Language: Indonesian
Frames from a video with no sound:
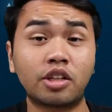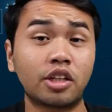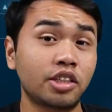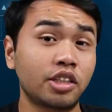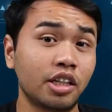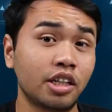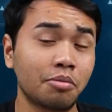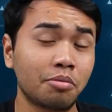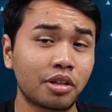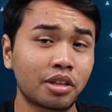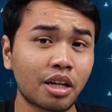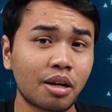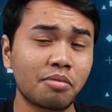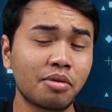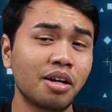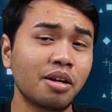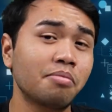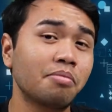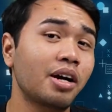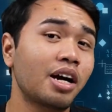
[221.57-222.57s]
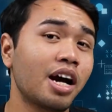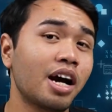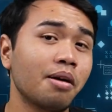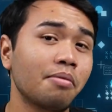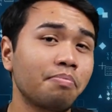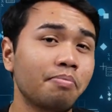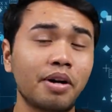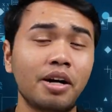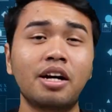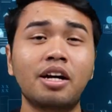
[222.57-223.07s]
section yang pertama,
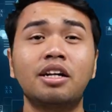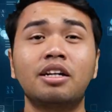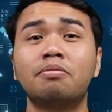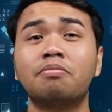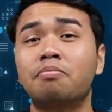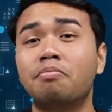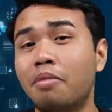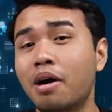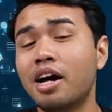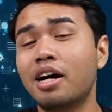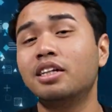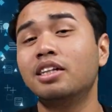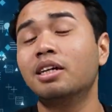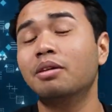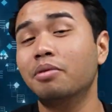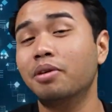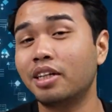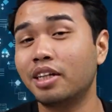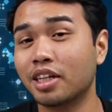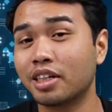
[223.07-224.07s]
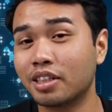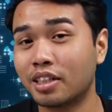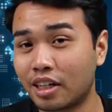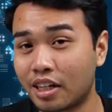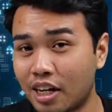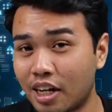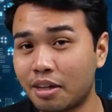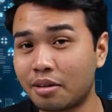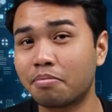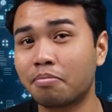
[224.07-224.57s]
mengapa bank di Amerika
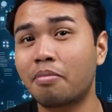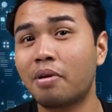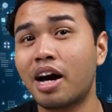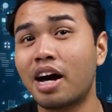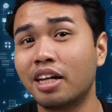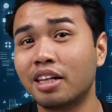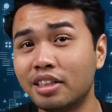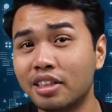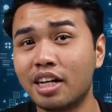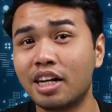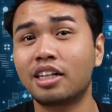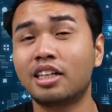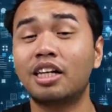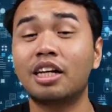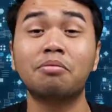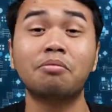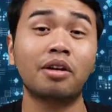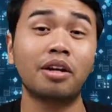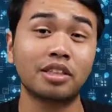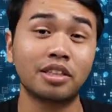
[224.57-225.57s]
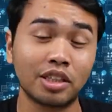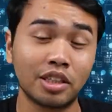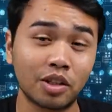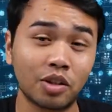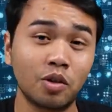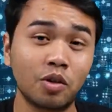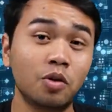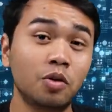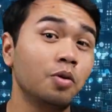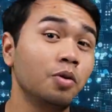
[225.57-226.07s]
Serikat banyak yang
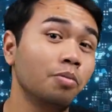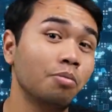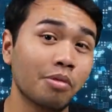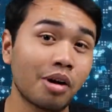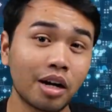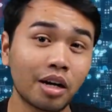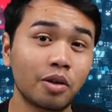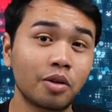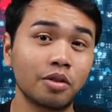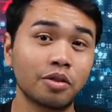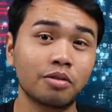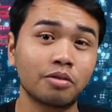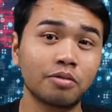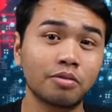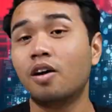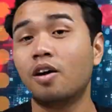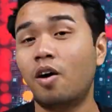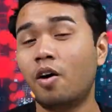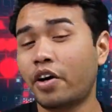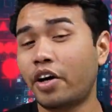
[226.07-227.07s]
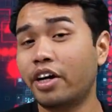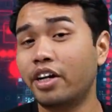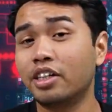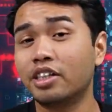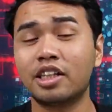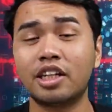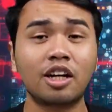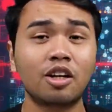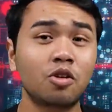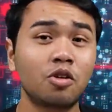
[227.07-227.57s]
beresiko bangkrut? Oke, di
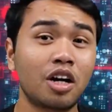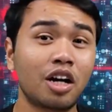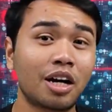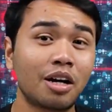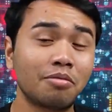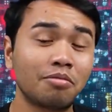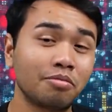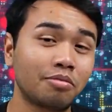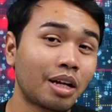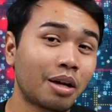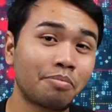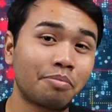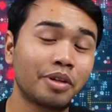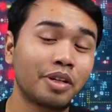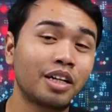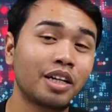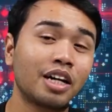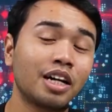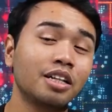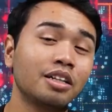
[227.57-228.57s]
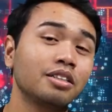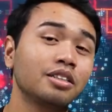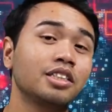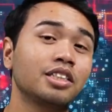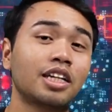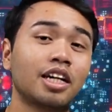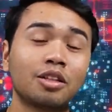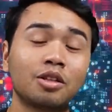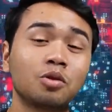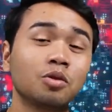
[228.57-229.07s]
sini aku akan tampilkan
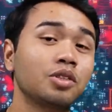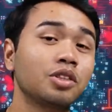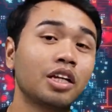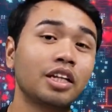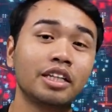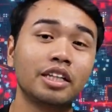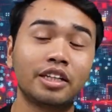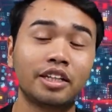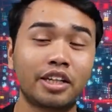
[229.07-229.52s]
satu study